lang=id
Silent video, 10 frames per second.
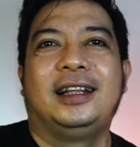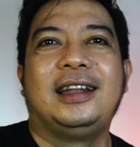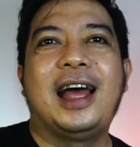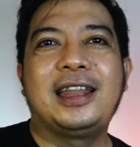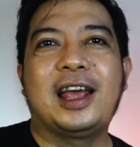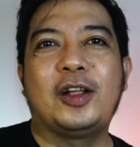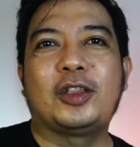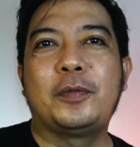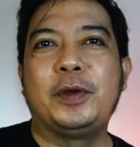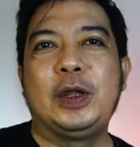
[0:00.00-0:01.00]
dan yang
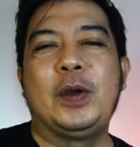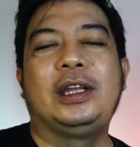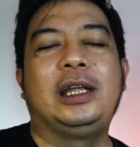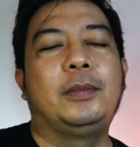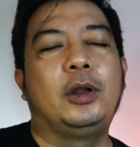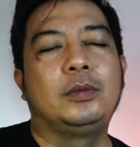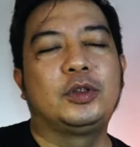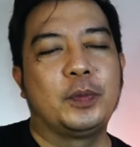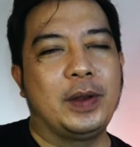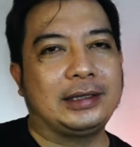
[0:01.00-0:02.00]
nonton video ini belum
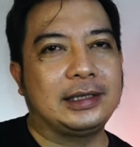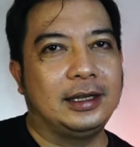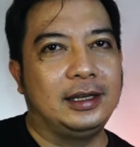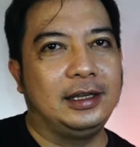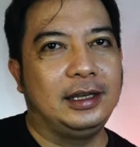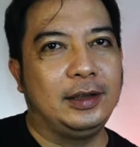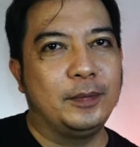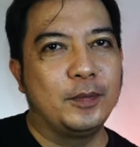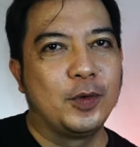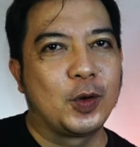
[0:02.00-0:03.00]
subrek channel
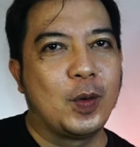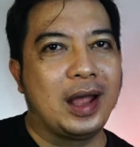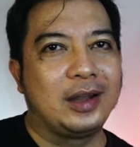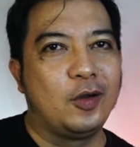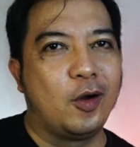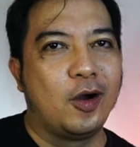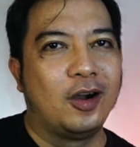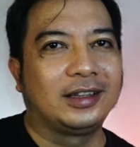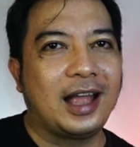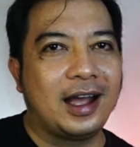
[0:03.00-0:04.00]
ini buruan
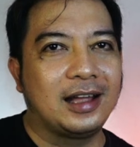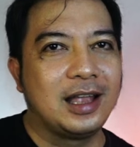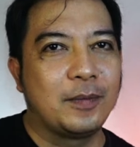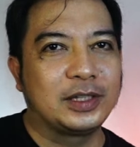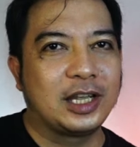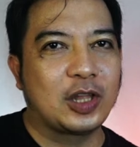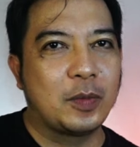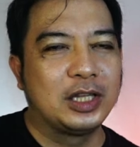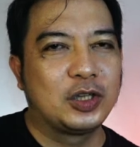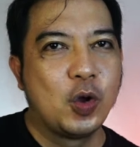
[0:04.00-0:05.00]
dong tangannya pencet
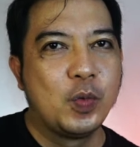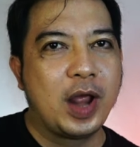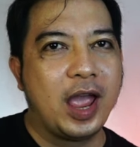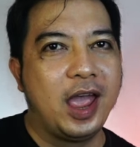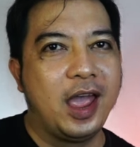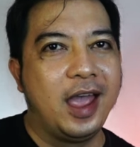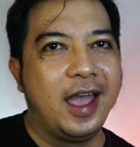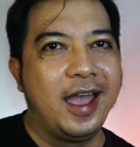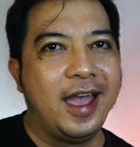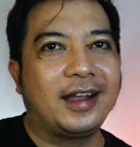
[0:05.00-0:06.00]
tombol
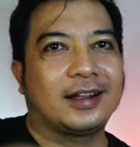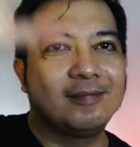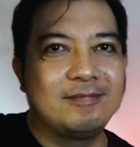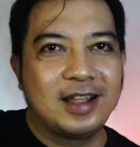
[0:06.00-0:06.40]
subrek